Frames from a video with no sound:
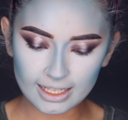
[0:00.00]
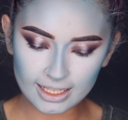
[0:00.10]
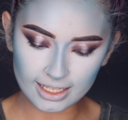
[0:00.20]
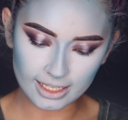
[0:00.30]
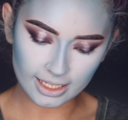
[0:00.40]

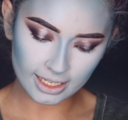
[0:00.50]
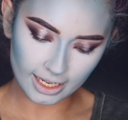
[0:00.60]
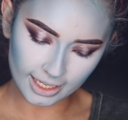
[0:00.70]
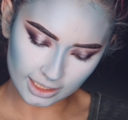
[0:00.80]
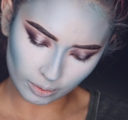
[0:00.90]
Y
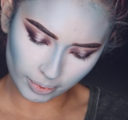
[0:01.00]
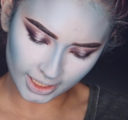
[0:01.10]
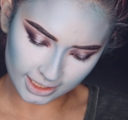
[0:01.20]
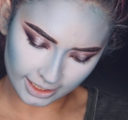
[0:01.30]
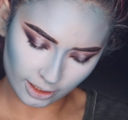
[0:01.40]
esto
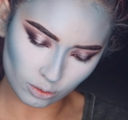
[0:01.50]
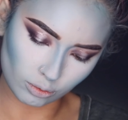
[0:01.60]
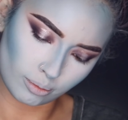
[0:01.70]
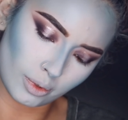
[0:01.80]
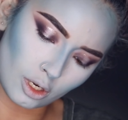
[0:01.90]
parece que es
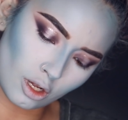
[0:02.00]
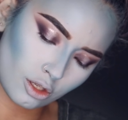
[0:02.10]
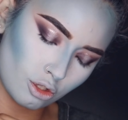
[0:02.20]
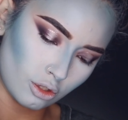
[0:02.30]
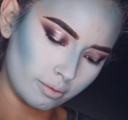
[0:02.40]
un
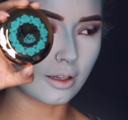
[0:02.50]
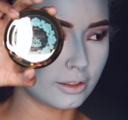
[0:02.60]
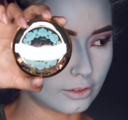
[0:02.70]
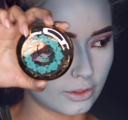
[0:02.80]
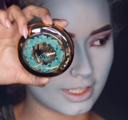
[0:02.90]
blush.
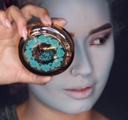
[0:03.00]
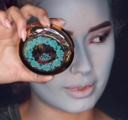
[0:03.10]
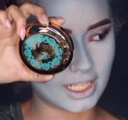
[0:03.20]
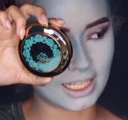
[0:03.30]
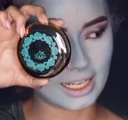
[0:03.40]
Entonces
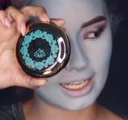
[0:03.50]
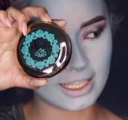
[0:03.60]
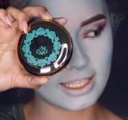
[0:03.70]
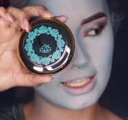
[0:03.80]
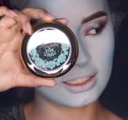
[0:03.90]
miren la
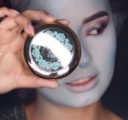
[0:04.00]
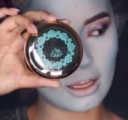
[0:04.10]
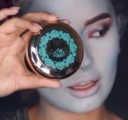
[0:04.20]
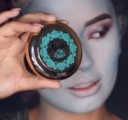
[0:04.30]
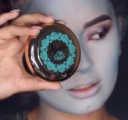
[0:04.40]

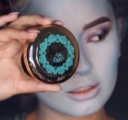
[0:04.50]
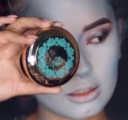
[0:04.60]
cajita.